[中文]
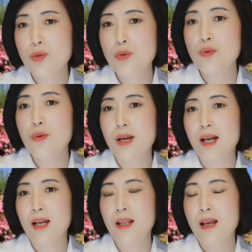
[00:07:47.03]
中国
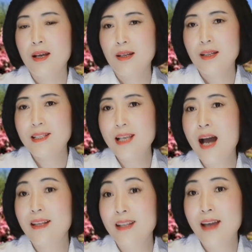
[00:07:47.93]
人
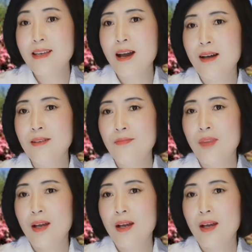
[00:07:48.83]
下南洋。